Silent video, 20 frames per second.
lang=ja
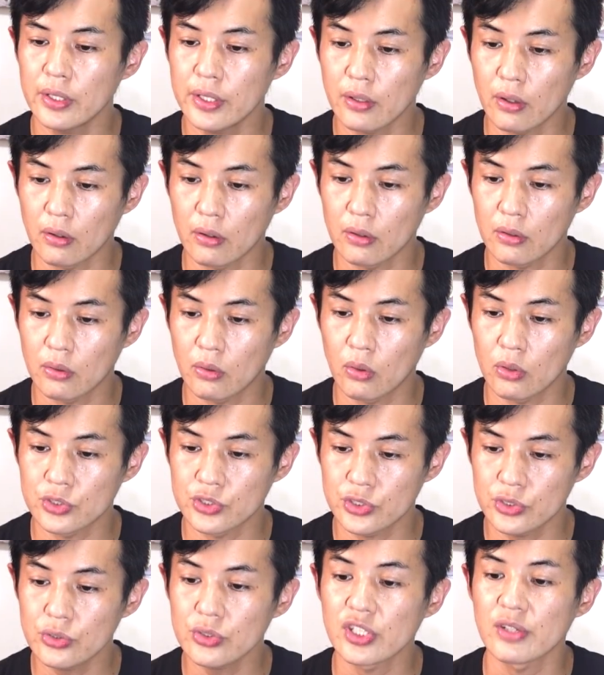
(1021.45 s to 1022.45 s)
ろ
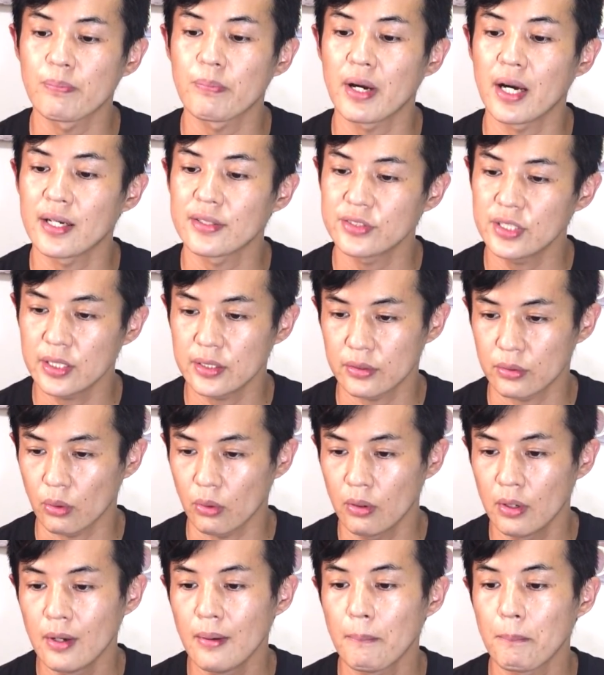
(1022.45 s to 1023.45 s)
52%
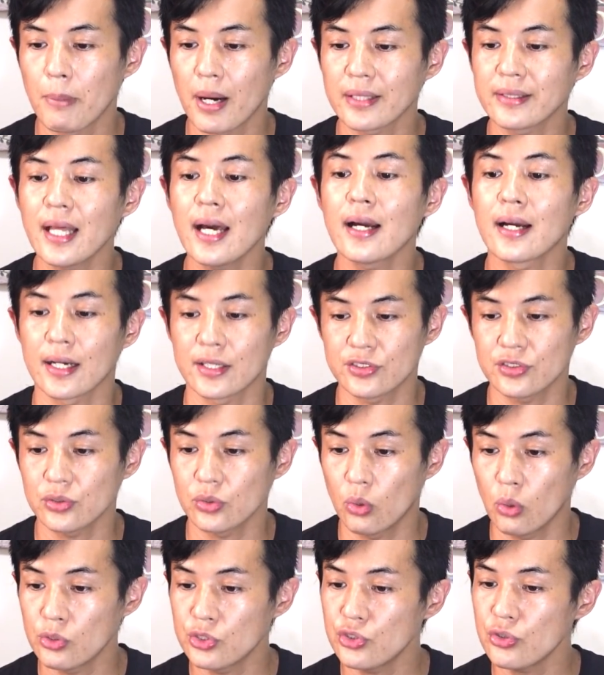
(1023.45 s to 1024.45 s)

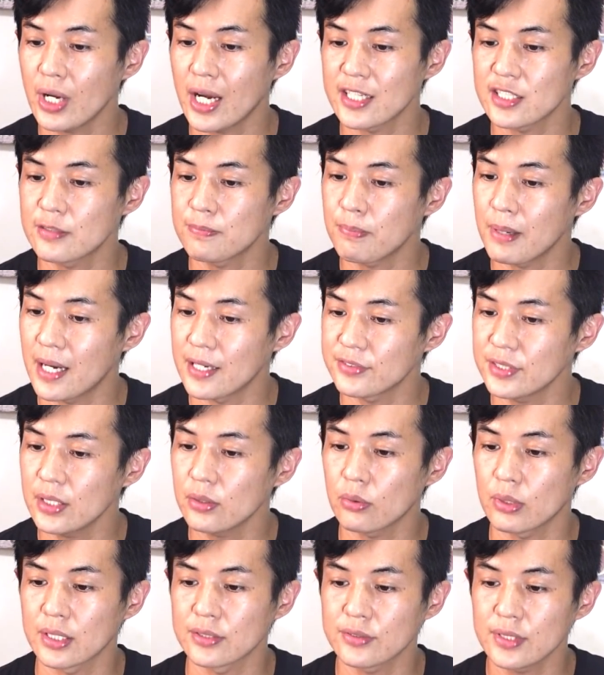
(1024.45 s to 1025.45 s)
バタンガス
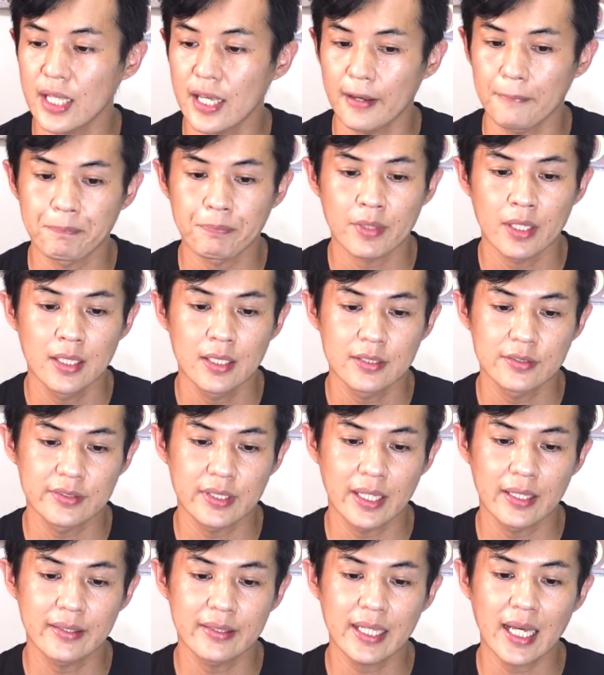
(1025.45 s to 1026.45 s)
58%ですね
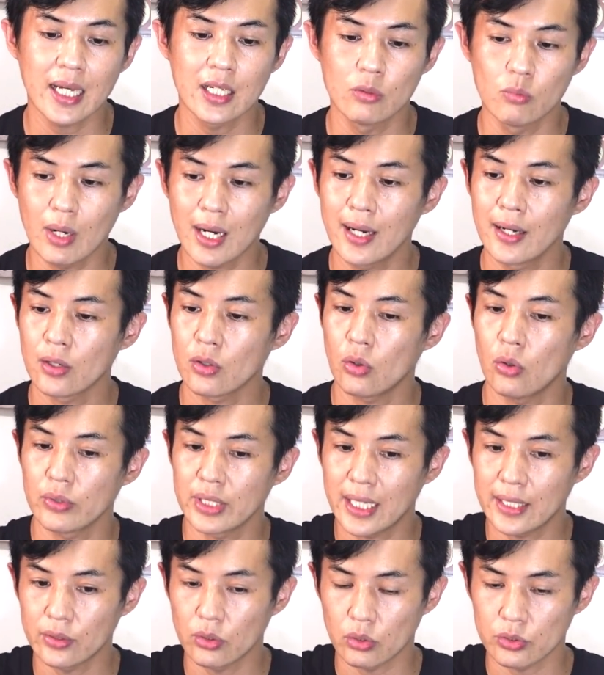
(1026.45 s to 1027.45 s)
全体はこん
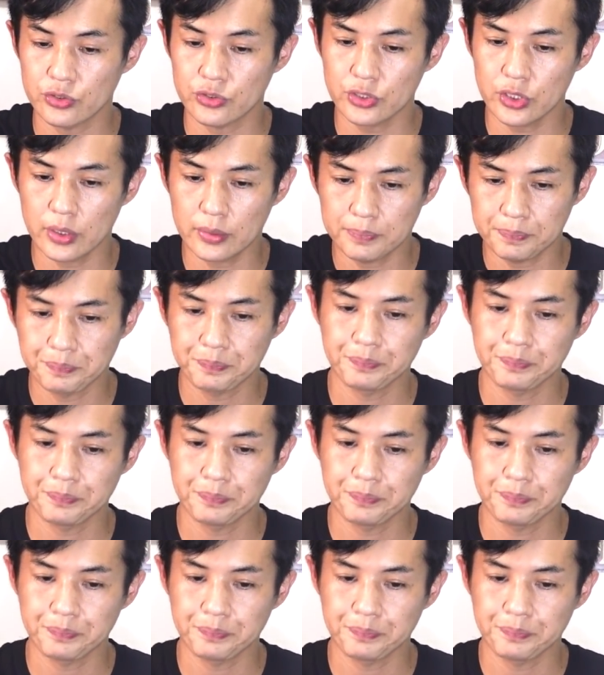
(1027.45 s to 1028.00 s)
なんどっす